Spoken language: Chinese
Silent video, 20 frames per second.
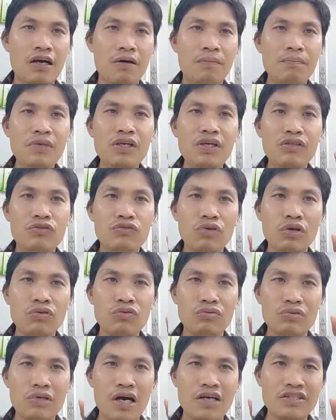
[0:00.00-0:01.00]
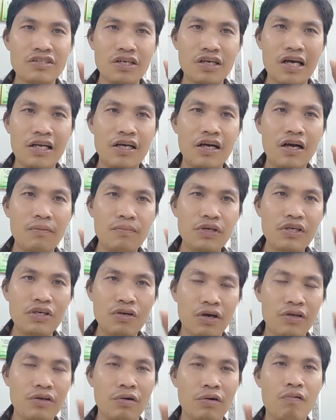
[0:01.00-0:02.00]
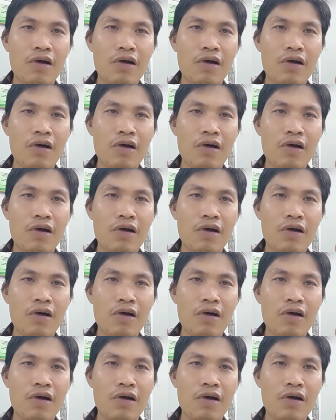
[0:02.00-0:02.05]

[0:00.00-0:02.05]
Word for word: 蜜，最主要是跟那个蜜源有